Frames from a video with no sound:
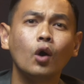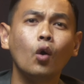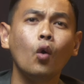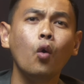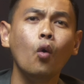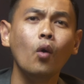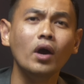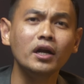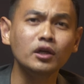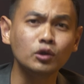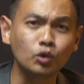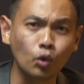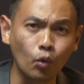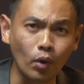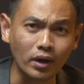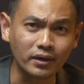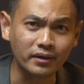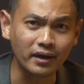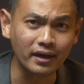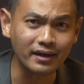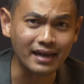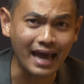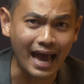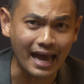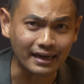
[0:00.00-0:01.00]
ควรตรวจ
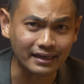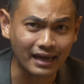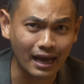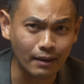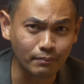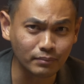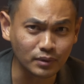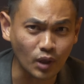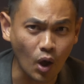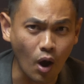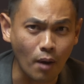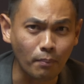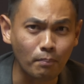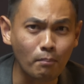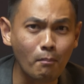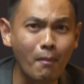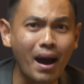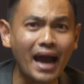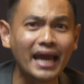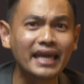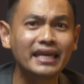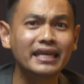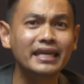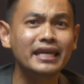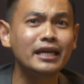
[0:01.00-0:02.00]
กระดาษคำตอบให
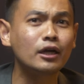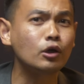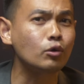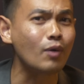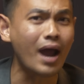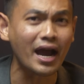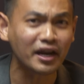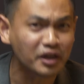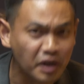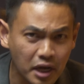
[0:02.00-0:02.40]
ม่อีกครั้ง